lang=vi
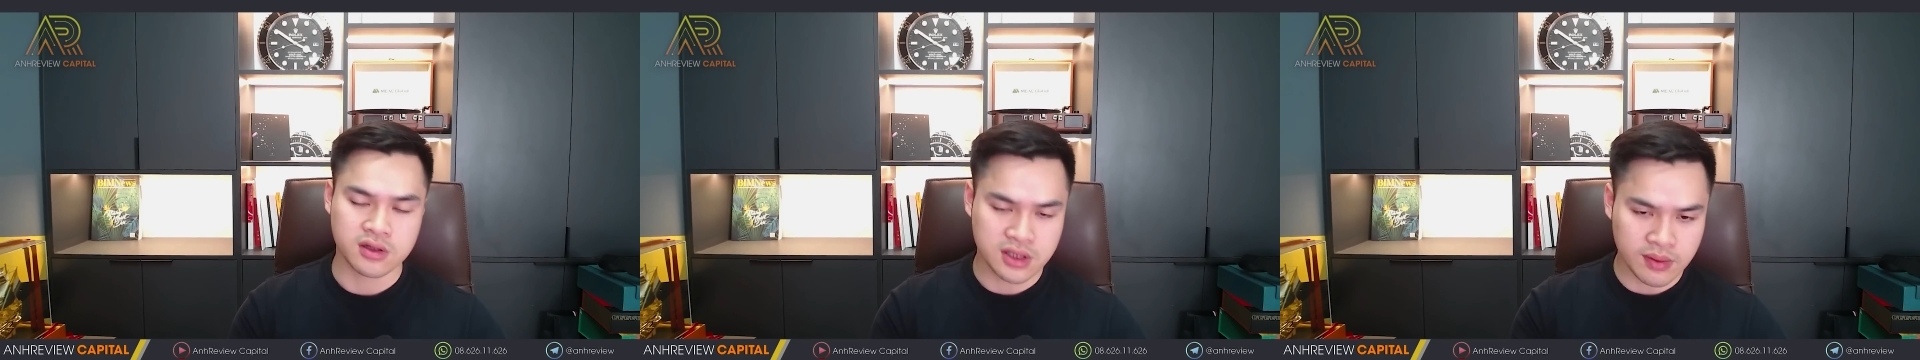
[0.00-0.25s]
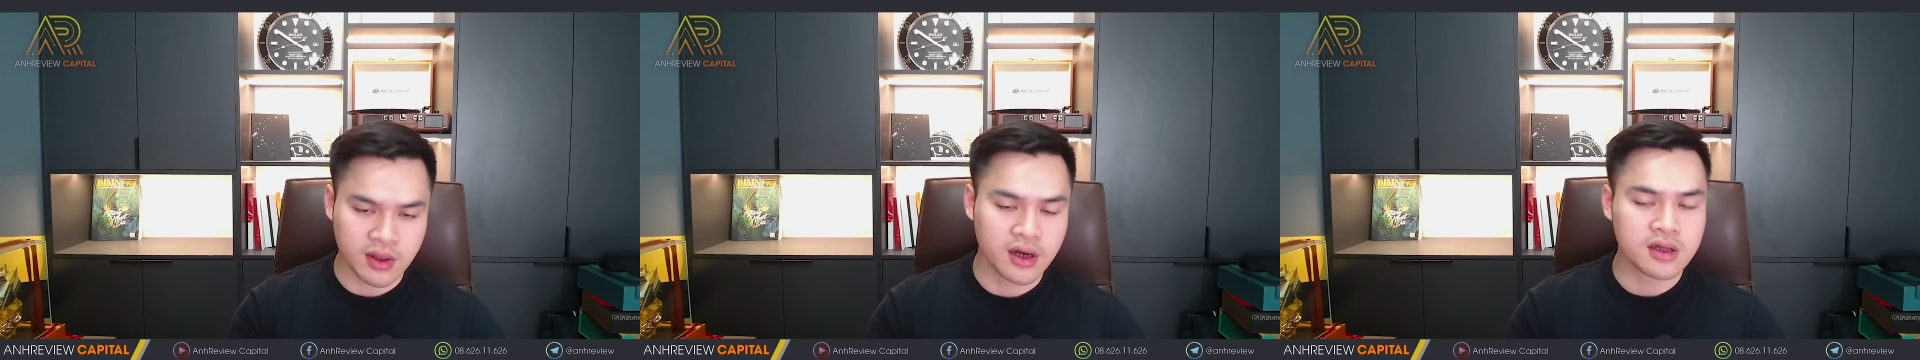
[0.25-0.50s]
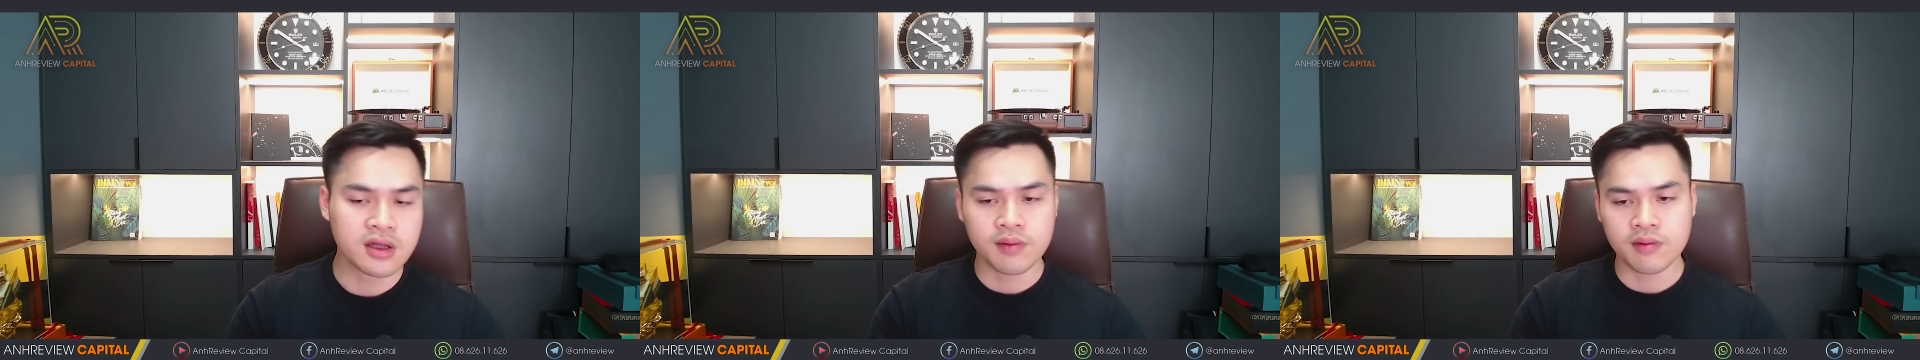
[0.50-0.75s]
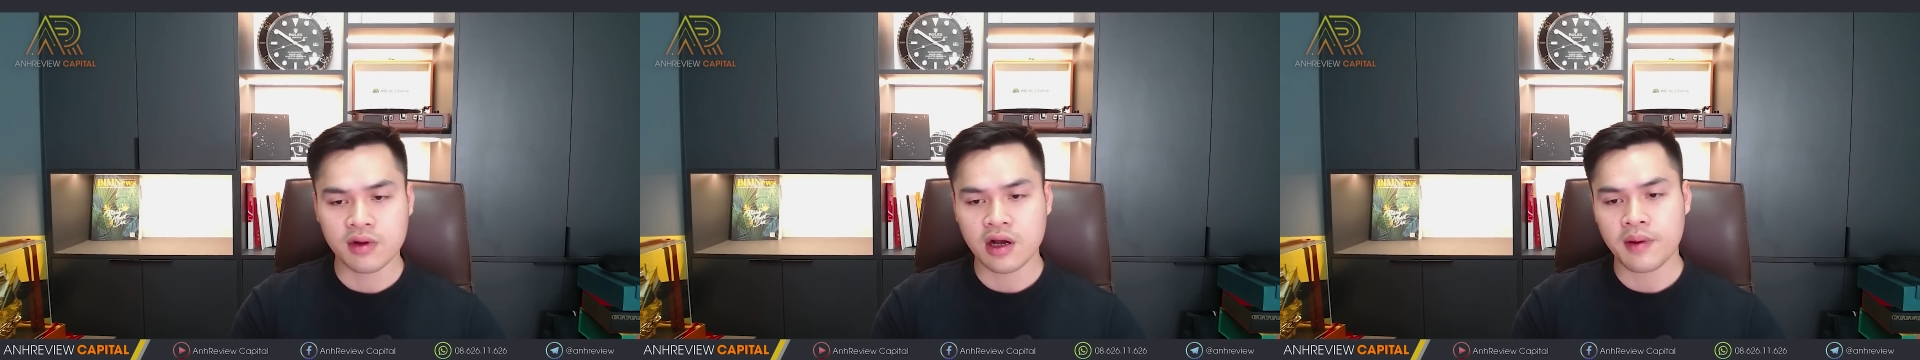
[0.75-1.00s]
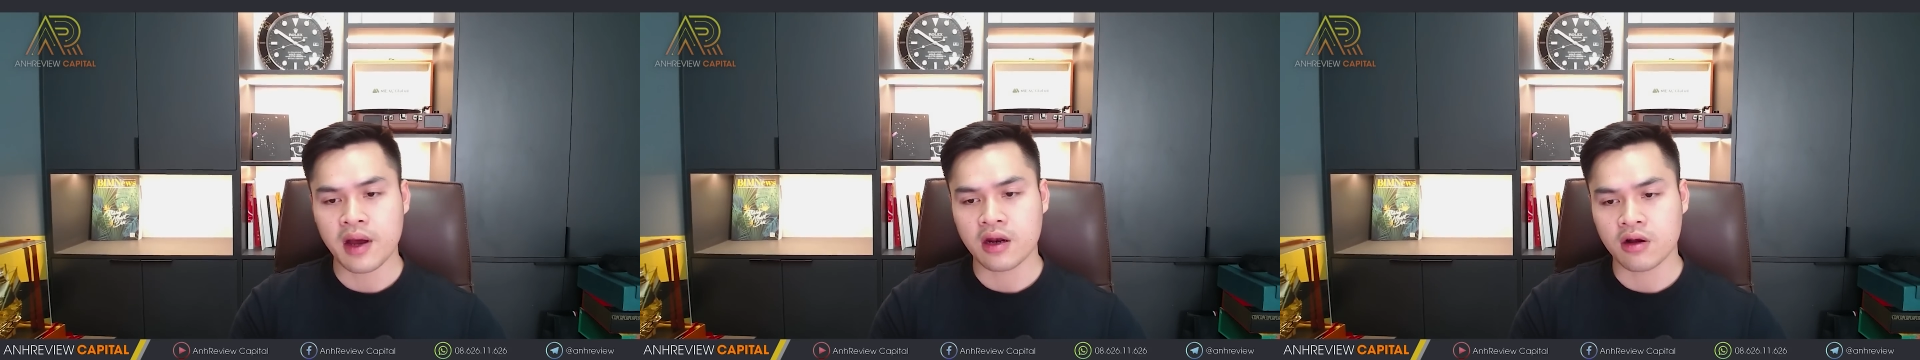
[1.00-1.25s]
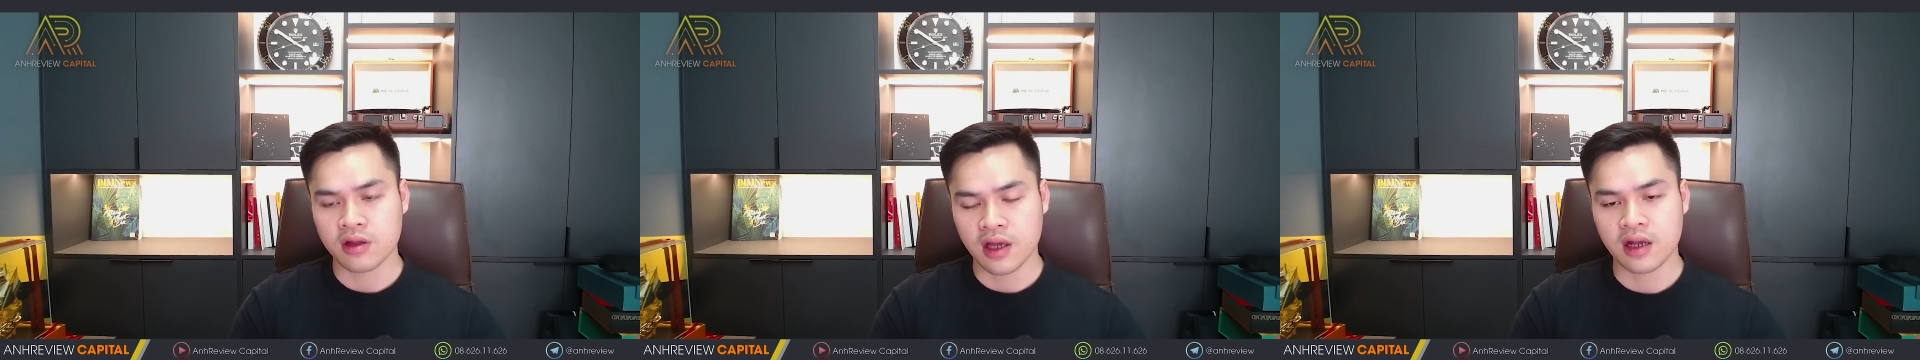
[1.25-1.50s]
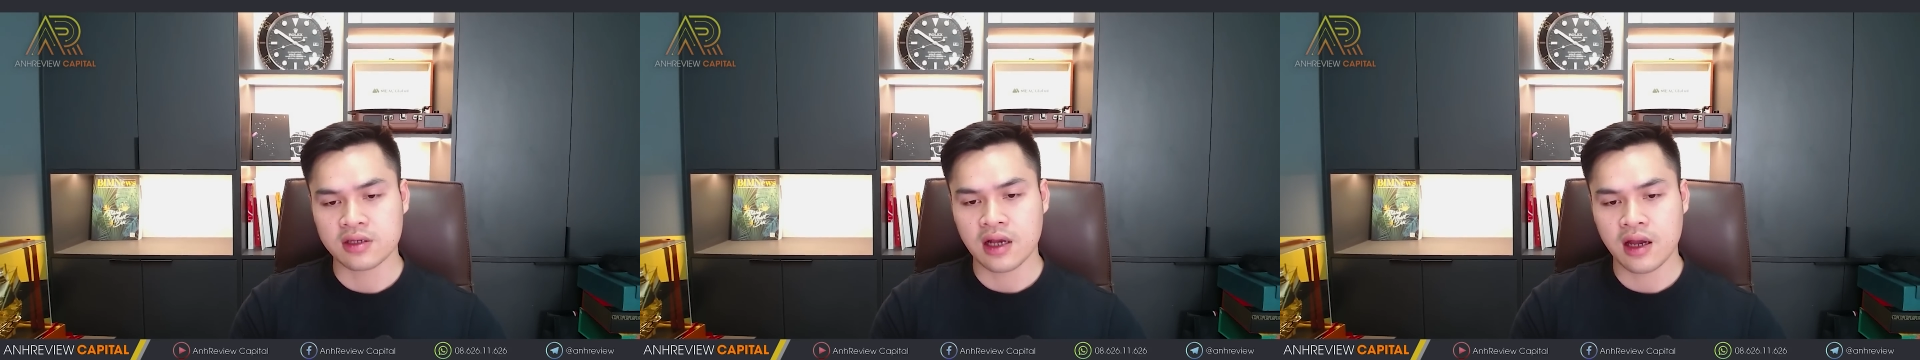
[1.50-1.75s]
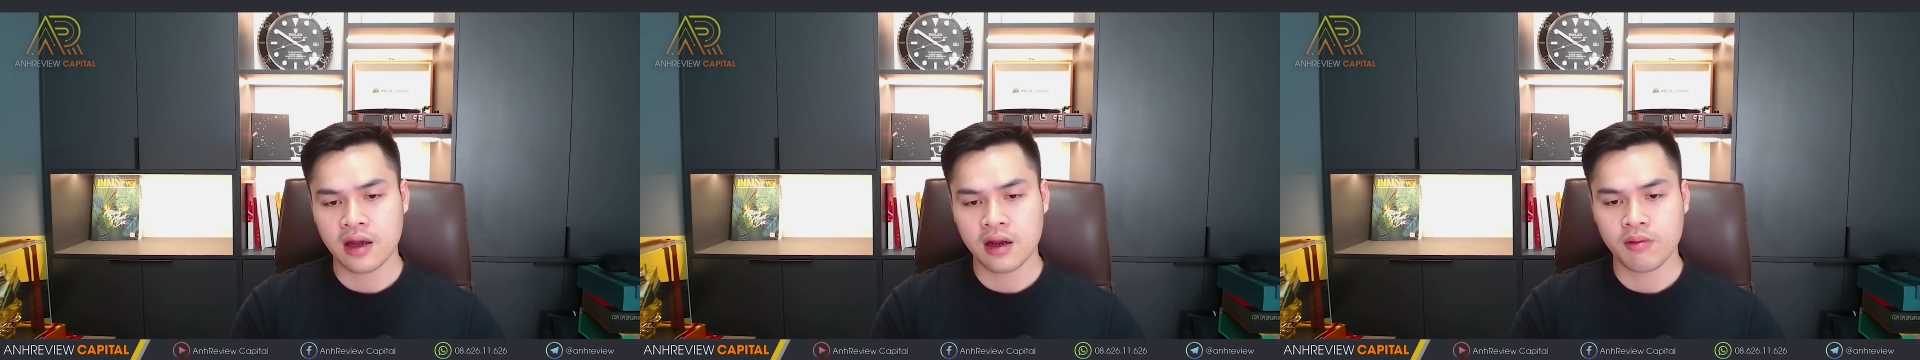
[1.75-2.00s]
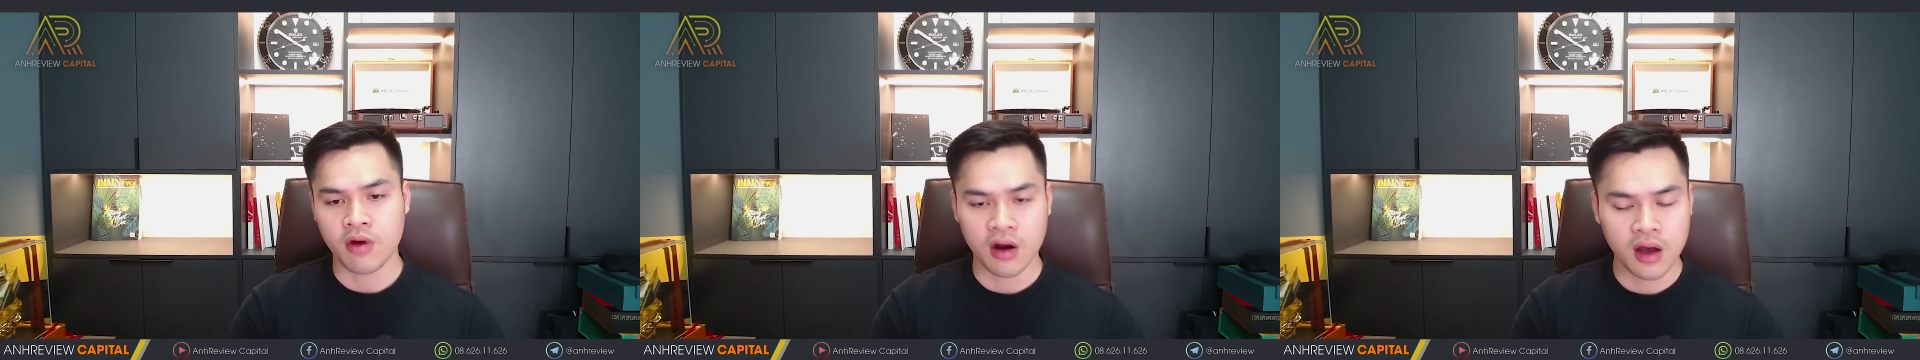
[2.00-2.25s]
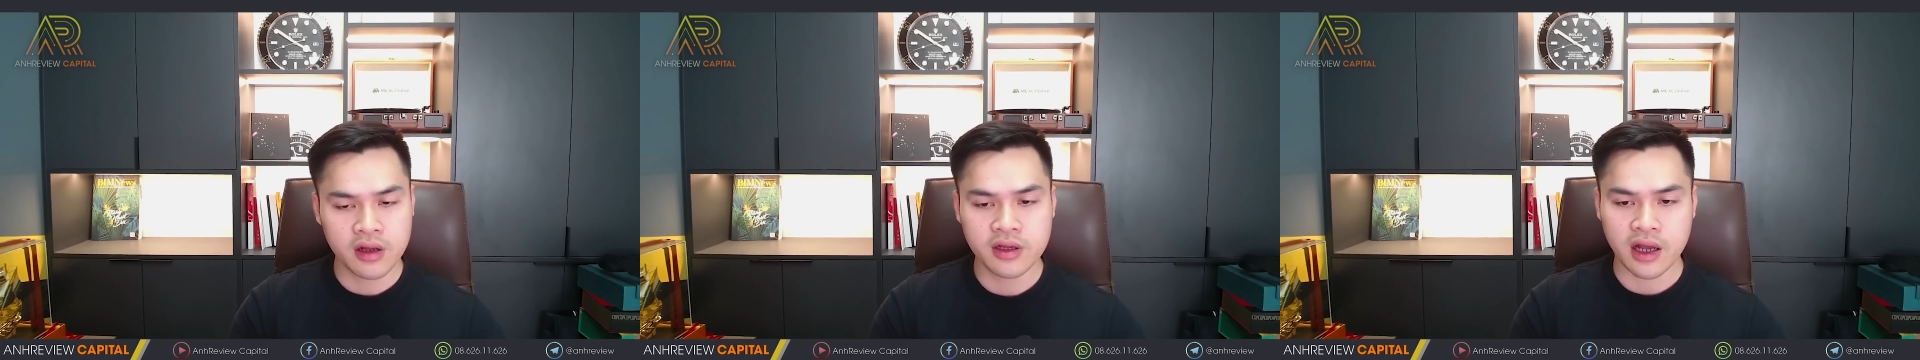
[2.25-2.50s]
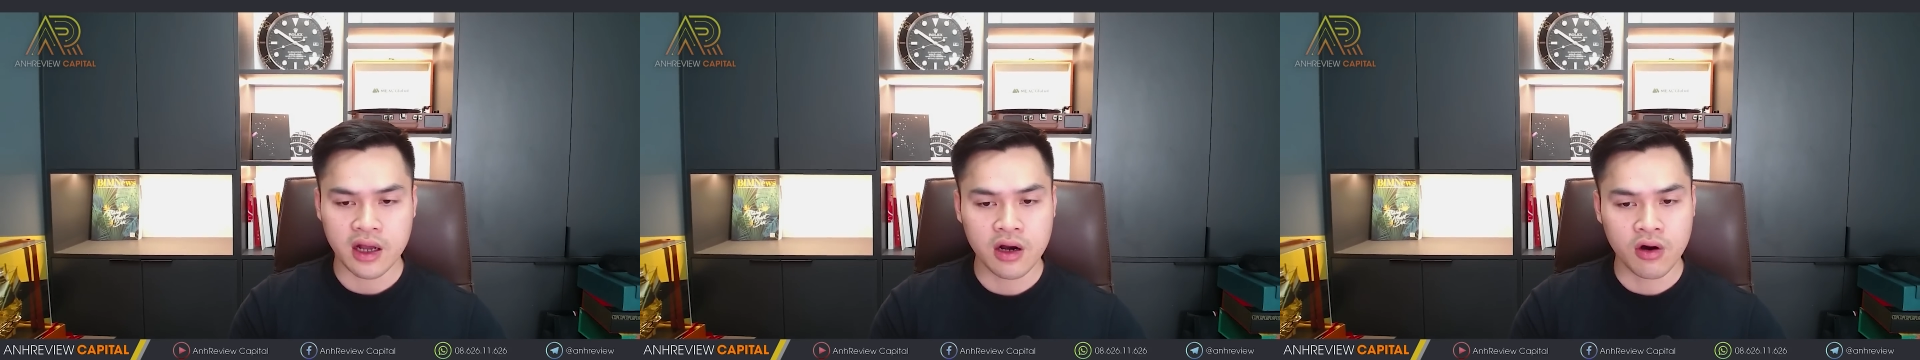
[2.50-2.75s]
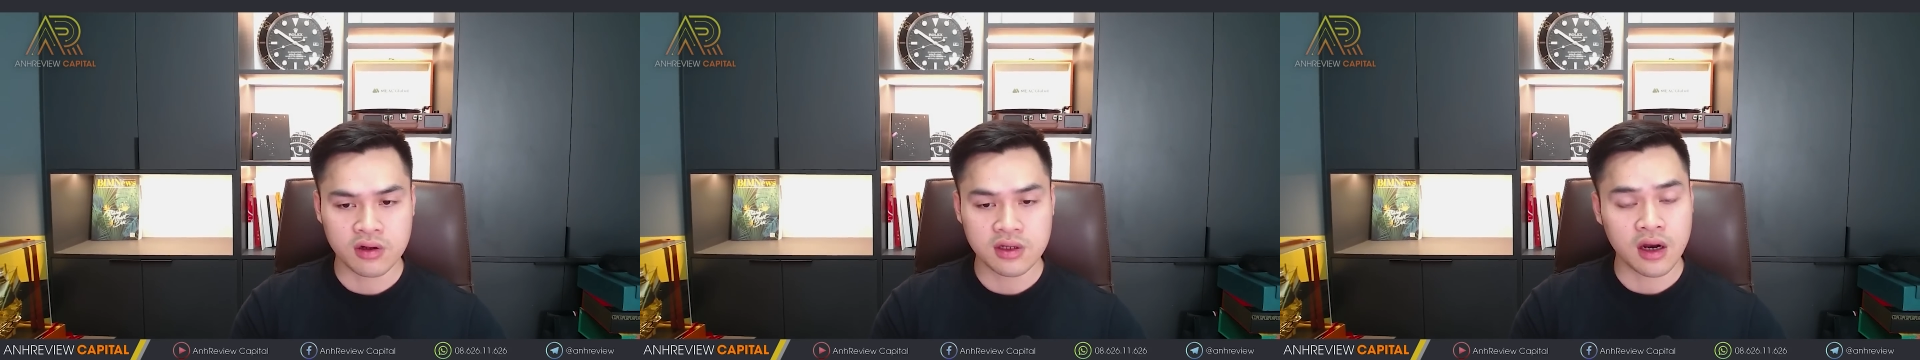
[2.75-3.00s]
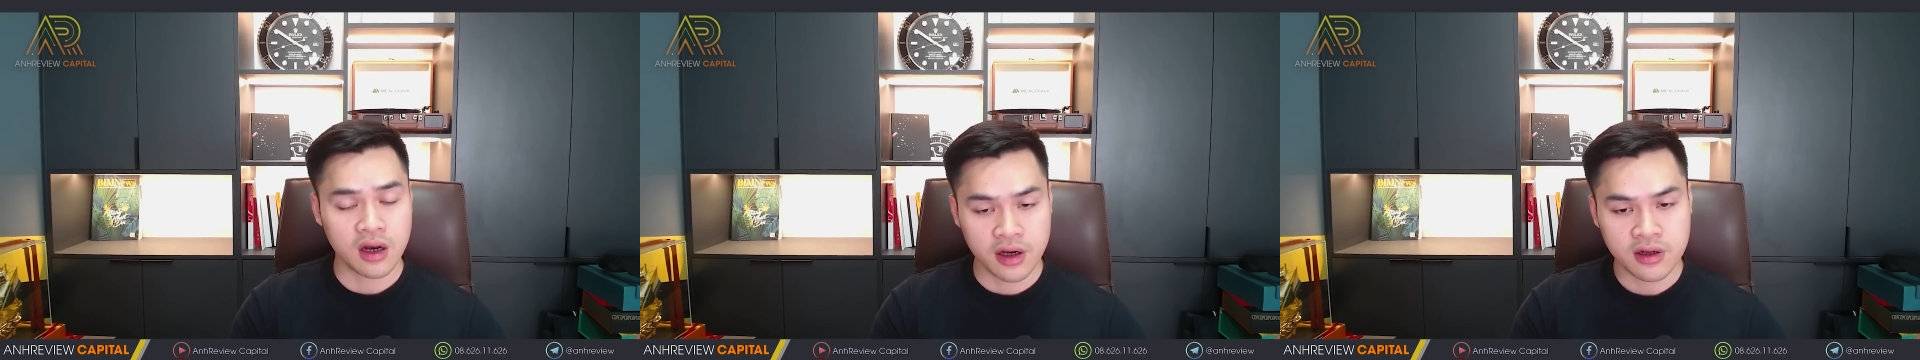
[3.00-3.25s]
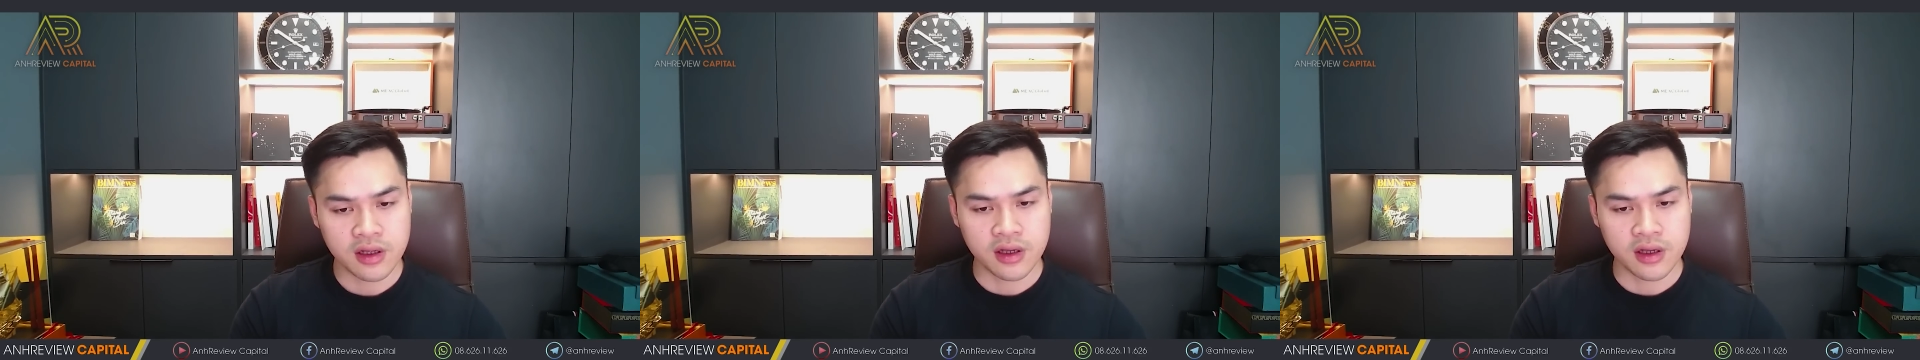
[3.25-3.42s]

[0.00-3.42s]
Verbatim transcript: sắp tới thì các bạn có thể là sẽ bỏ lỡ những cái cơ hội rất là lớn.